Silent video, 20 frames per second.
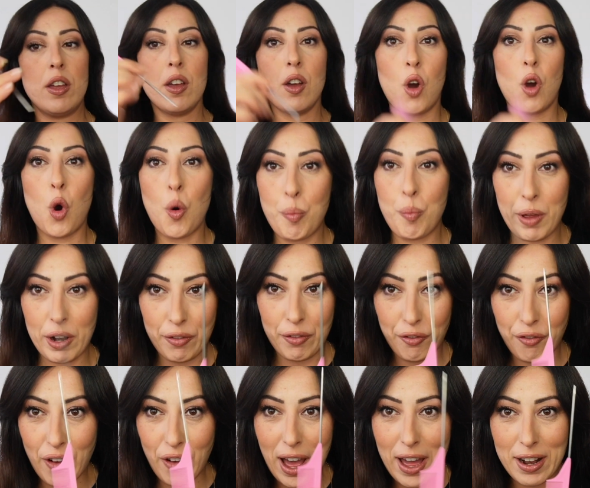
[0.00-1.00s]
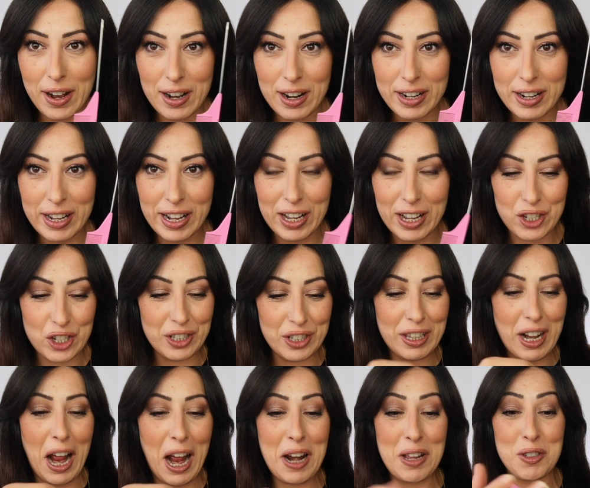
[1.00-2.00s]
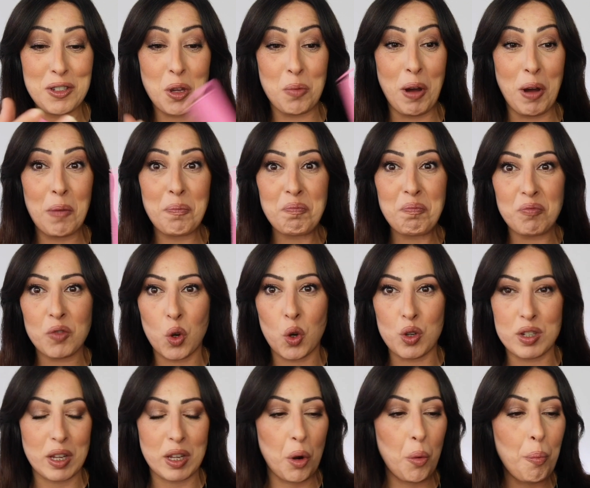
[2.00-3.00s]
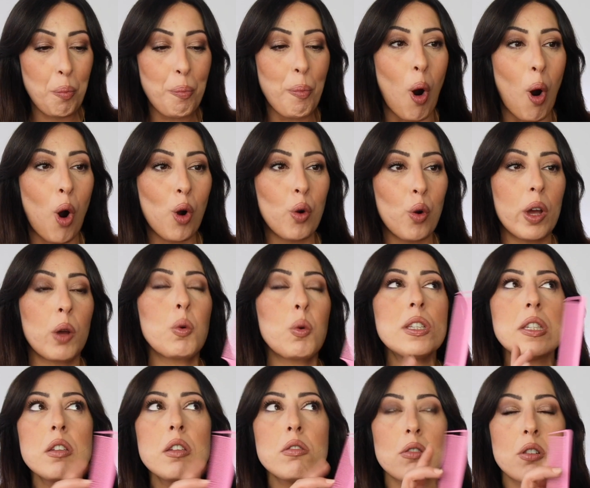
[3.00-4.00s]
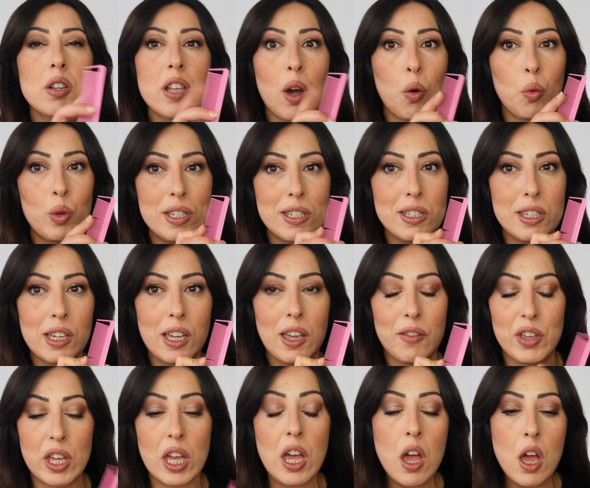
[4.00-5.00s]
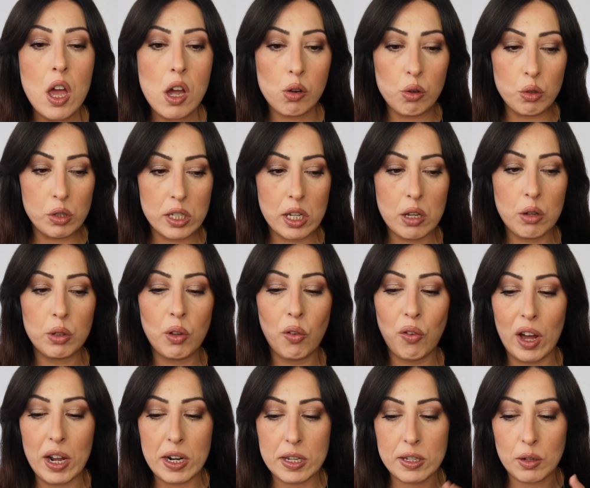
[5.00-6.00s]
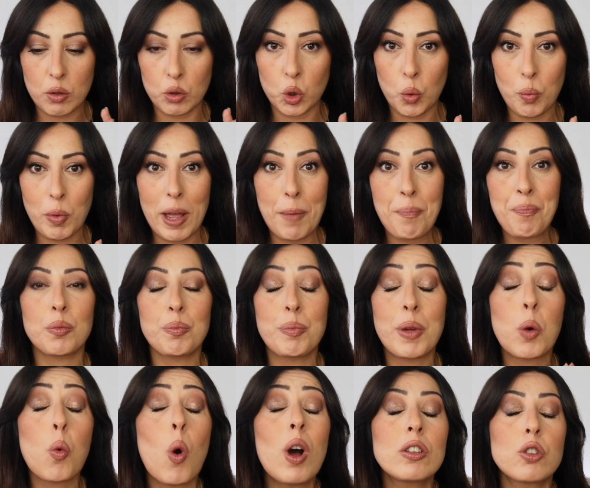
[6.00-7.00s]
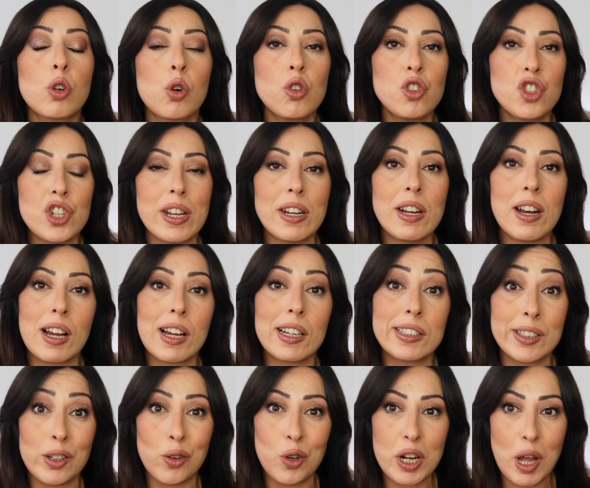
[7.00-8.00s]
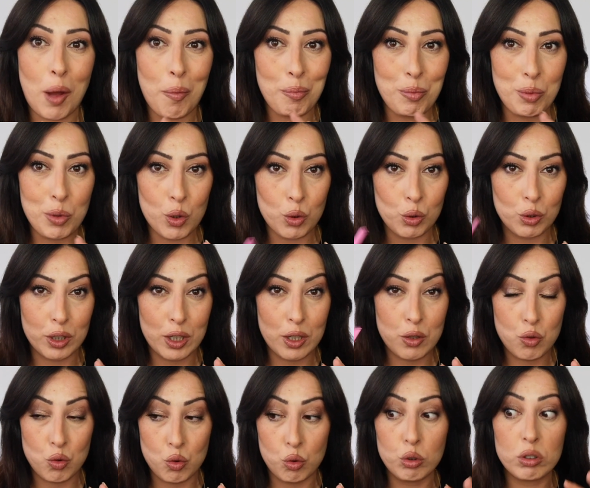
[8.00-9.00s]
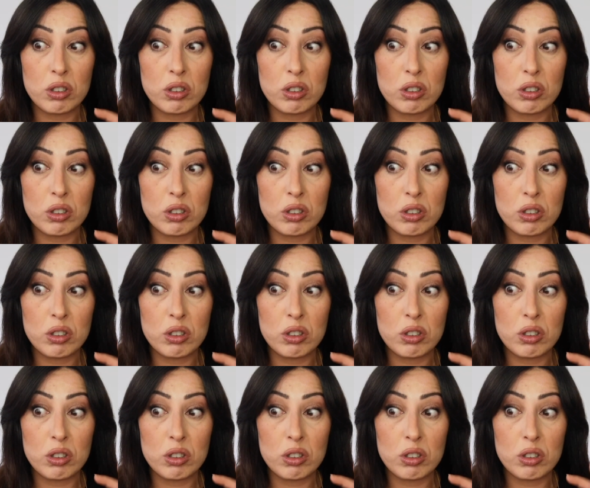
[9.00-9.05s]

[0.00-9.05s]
o per fare la riga centrale insomma costano poco e questi sono gli acquisti che vi consiglio di fare secondo me per quanto concerne la categoria beauty su